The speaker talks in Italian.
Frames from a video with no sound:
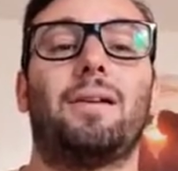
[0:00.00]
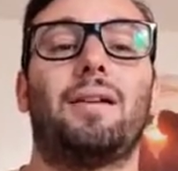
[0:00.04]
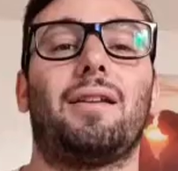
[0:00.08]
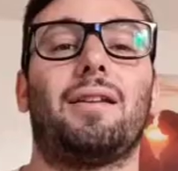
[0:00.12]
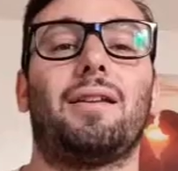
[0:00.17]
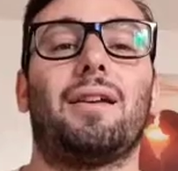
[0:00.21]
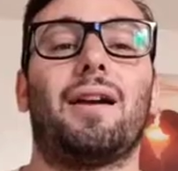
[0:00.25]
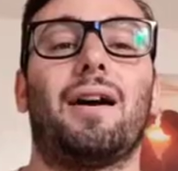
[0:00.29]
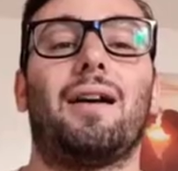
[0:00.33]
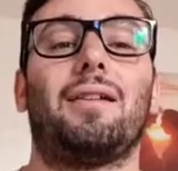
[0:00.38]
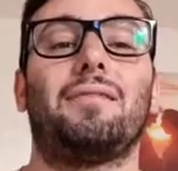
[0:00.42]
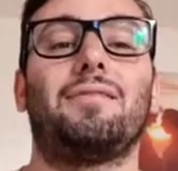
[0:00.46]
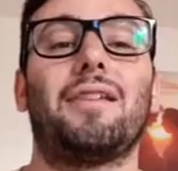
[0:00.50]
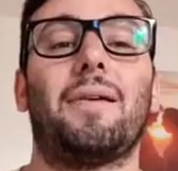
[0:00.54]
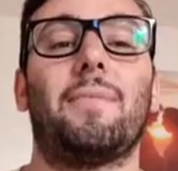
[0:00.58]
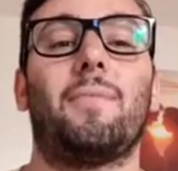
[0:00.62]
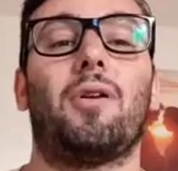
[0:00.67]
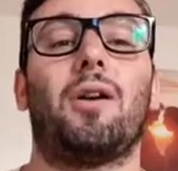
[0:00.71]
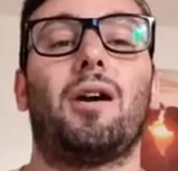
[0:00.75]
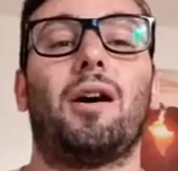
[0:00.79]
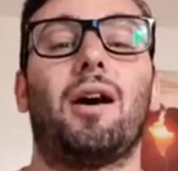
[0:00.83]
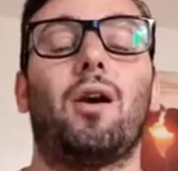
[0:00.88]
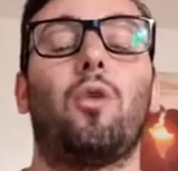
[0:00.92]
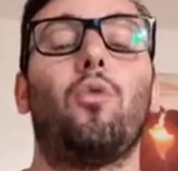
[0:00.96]
Maria
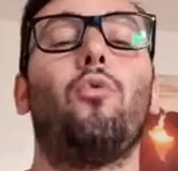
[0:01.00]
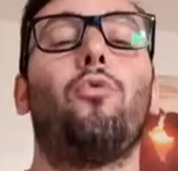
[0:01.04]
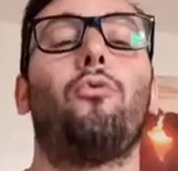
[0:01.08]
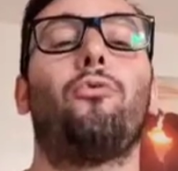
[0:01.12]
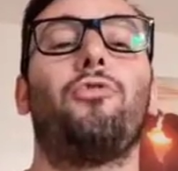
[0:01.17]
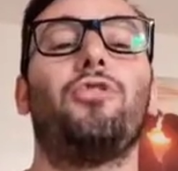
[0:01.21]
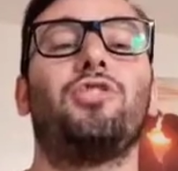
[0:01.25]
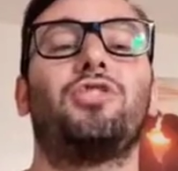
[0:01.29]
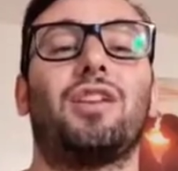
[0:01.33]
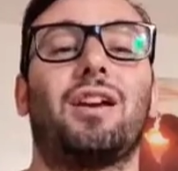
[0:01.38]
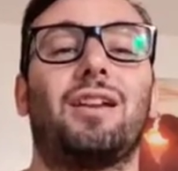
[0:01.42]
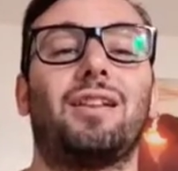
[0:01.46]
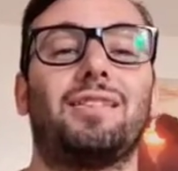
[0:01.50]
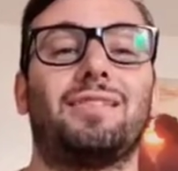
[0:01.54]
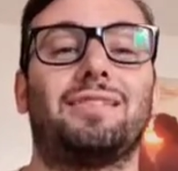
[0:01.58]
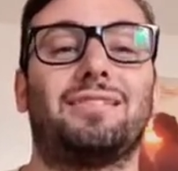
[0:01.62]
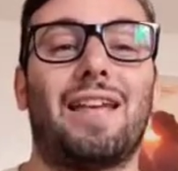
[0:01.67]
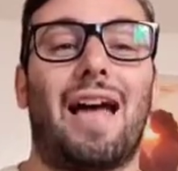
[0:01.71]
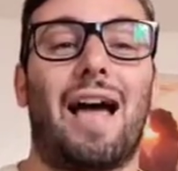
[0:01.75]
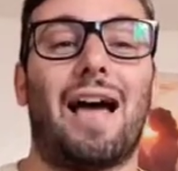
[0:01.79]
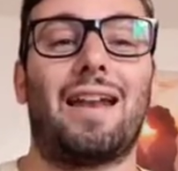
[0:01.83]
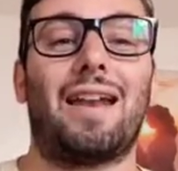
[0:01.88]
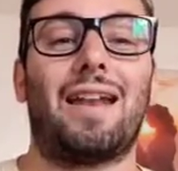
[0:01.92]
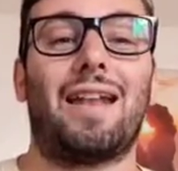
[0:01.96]
andiamo a
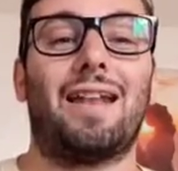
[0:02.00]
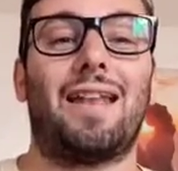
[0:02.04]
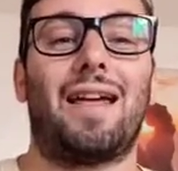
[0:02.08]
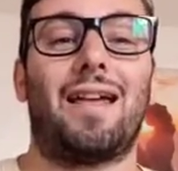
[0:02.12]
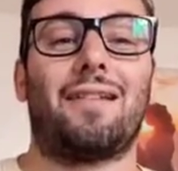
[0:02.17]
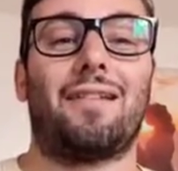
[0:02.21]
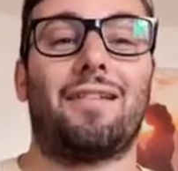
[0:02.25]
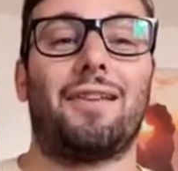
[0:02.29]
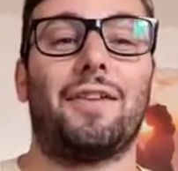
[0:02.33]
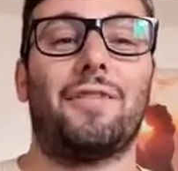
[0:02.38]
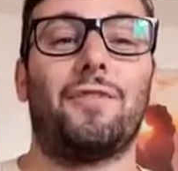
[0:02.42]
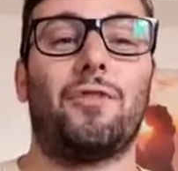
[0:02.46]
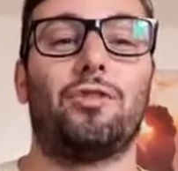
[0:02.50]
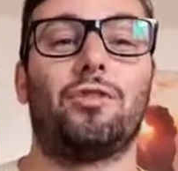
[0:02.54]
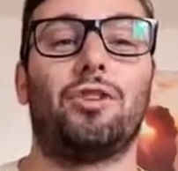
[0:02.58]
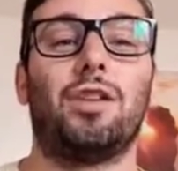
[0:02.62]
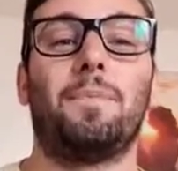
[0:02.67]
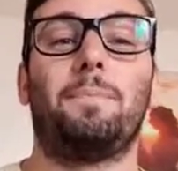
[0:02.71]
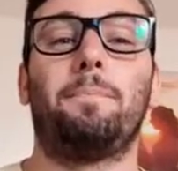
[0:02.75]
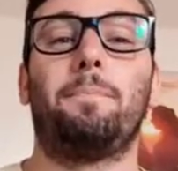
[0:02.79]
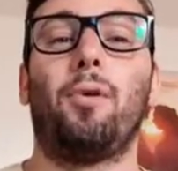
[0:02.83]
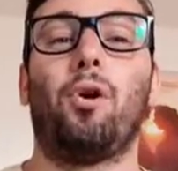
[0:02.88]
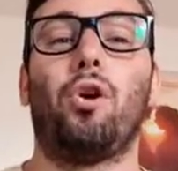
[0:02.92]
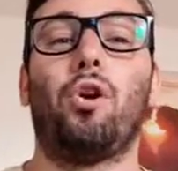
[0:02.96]
ufficializzare l'arrivo
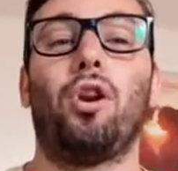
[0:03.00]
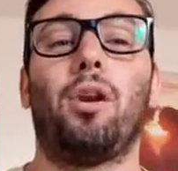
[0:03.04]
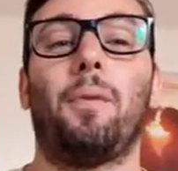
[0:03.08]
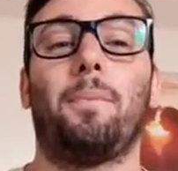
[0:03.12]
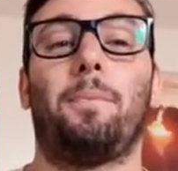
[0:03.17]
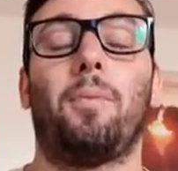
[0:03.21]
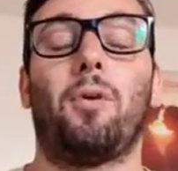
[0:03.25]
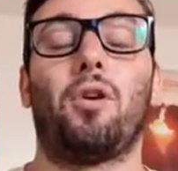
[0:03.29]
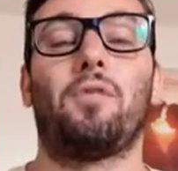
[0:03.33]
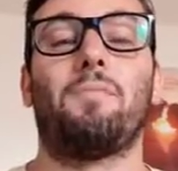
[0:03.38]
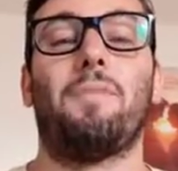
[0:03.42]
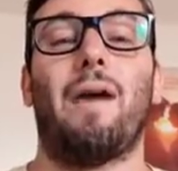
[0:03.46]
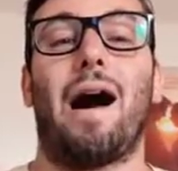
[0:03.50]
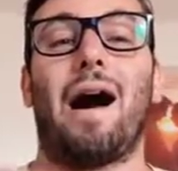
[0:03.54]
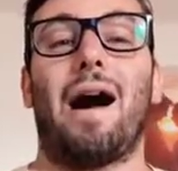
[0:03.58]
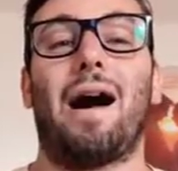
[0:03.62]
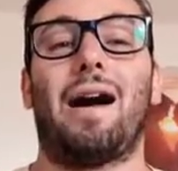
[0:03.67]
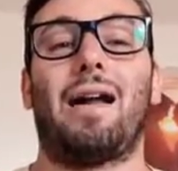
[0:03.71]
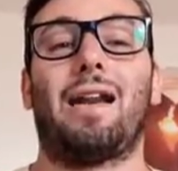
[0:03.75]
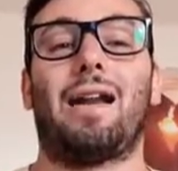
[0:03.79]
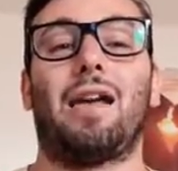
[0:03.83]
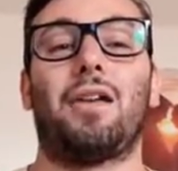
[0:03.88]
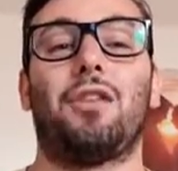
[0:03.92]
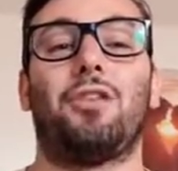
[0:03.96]
di Paul Pogba
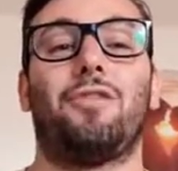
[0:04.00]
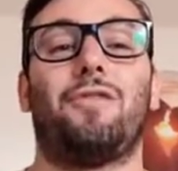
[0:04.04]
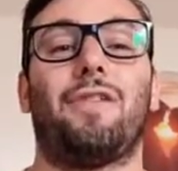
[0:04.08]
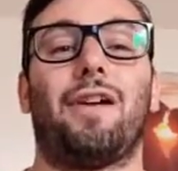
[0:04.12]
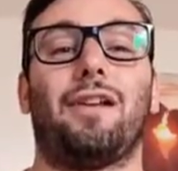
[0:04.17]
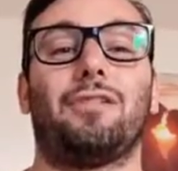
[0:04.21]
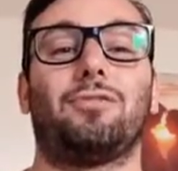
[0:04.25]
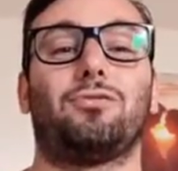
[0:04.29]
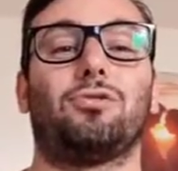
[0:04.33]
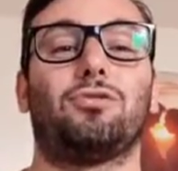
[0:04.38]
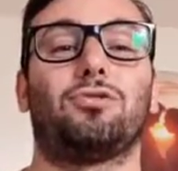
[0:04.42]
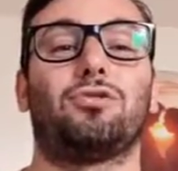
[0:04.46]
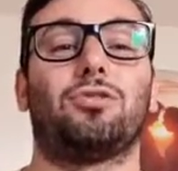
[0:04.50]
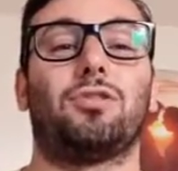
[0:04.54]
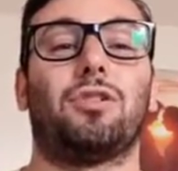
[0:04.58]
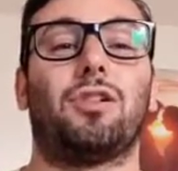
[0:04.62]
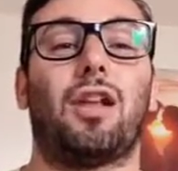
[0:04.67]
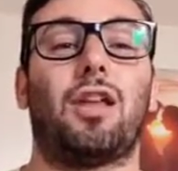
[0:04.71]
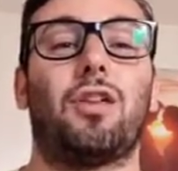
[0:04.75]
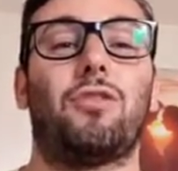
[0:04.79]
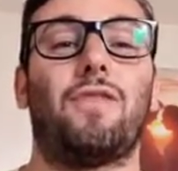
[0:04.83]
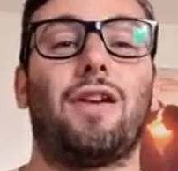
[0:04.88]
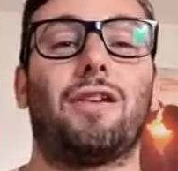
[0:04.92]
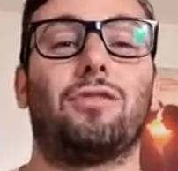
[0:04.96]
alla Juventus
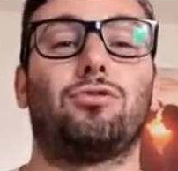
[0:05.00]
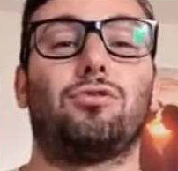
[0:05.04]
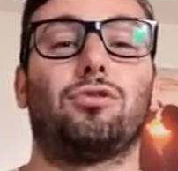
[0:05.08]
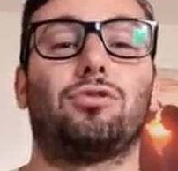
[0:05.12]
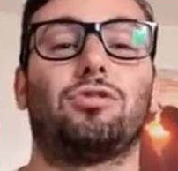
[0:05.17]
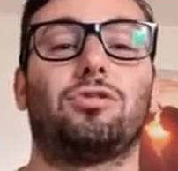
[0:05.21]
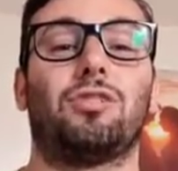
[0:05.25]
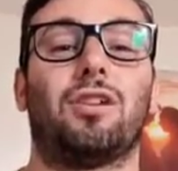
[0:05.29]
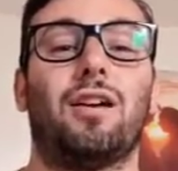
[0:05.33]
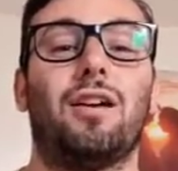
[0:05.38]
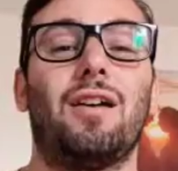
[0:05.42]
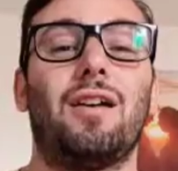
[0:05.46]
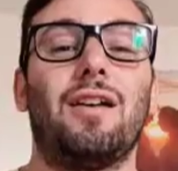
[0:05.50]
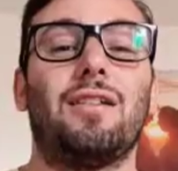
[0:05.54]
La Juventus